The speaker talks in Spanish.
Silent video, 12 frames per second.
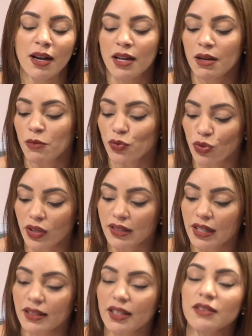remoción que
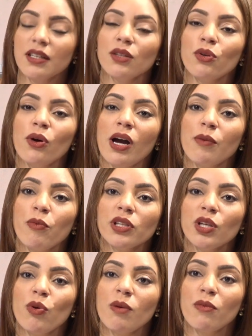se le está haciendo al
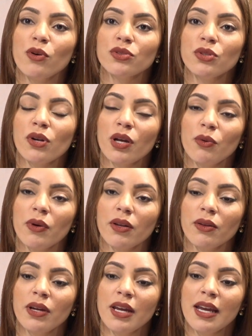puente Juan Bosch, yo
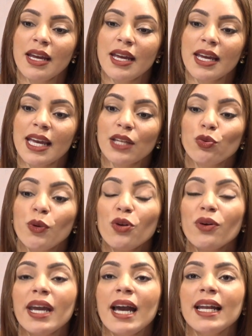recuerdo, que
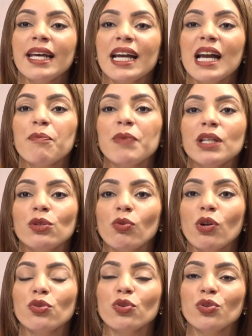tuvieron que jalar a
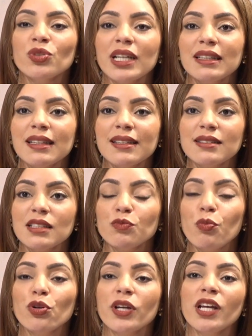capítulo a los contratistas
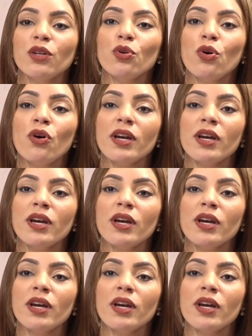porque no